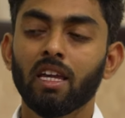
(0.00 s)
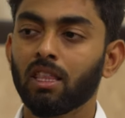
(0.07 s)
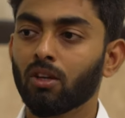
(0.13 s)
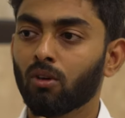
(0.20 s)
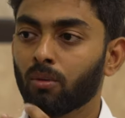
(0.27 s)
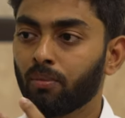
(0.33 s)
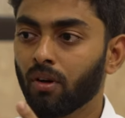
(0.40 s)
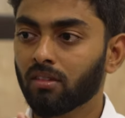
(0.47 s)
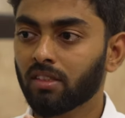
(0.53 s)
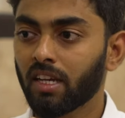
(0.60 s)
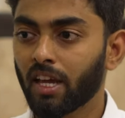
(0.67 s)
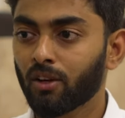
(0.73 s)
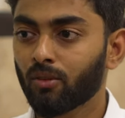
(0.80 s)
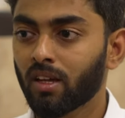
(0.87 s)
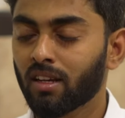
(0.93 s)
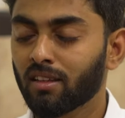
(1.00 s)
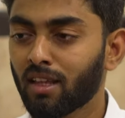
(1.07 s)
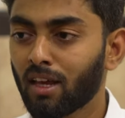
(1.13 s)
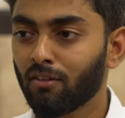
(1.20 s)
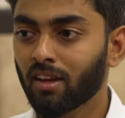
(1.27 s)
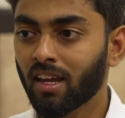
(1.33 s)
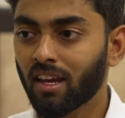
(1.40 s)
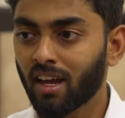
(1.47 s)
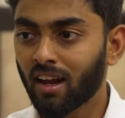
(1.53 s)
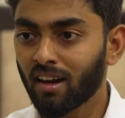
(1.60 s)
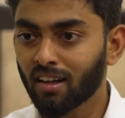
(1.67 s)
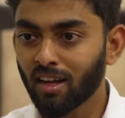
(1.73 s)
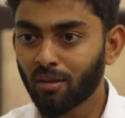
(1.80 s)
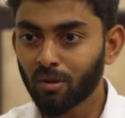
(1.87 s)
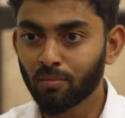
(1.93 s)
இந்த ஒரு பர்சன் என் கூட இருந்தால் இவங்க என்னை
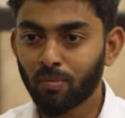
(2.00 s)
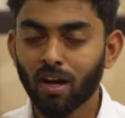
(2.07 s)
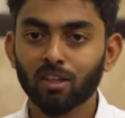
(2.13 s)
அழகாக இப்படி